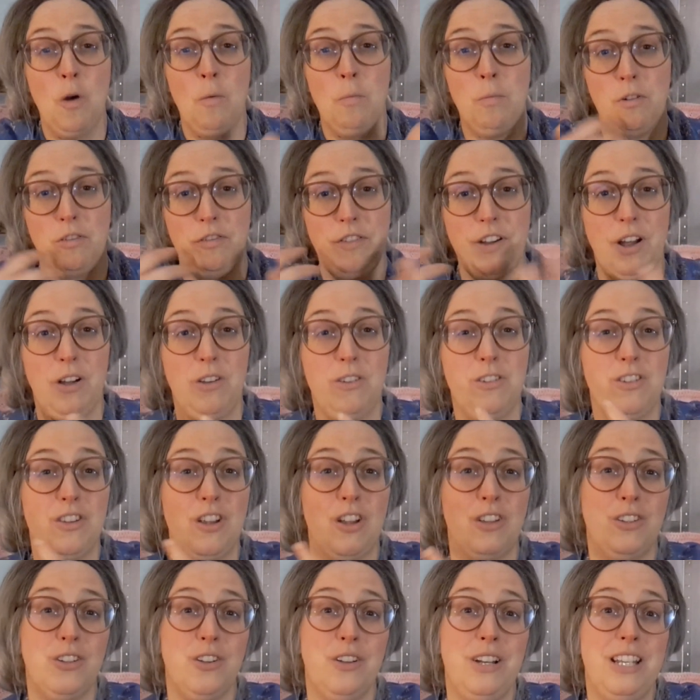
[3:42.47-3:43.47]
pour faire en
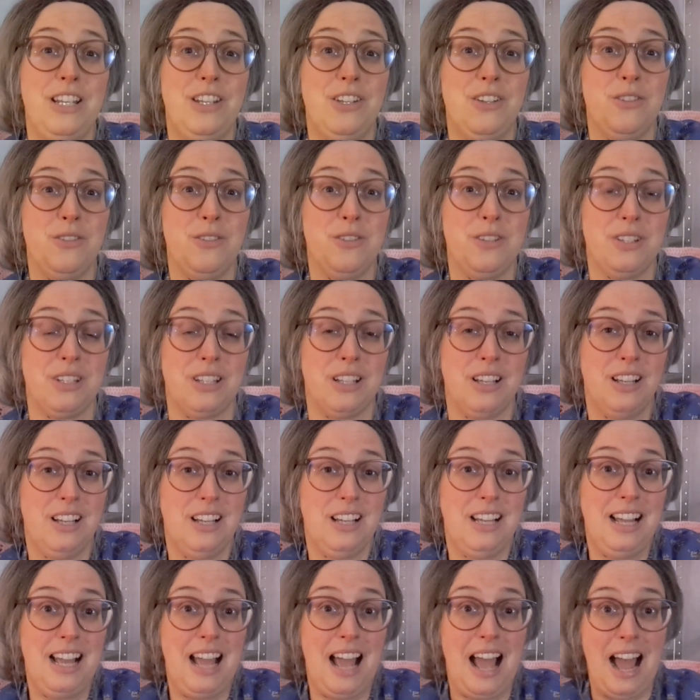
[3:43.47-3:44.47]
sorte que les choses
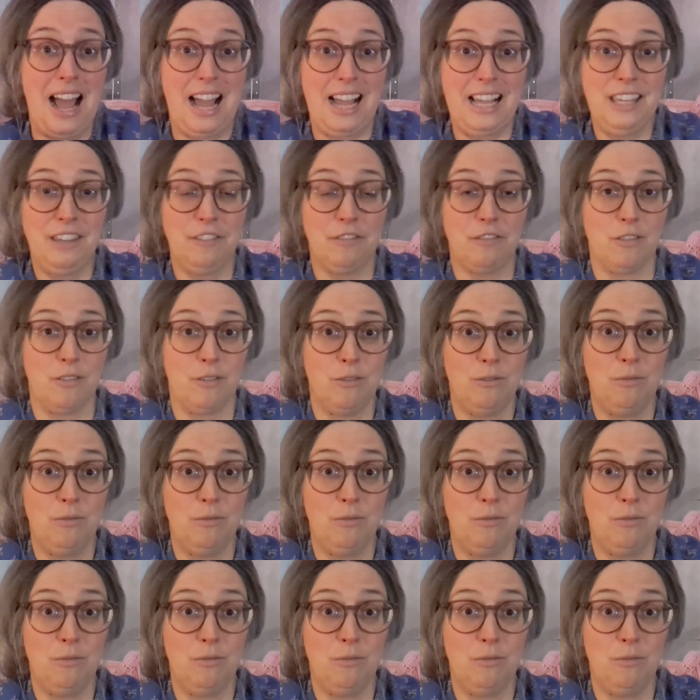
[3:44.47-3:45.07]
arrive,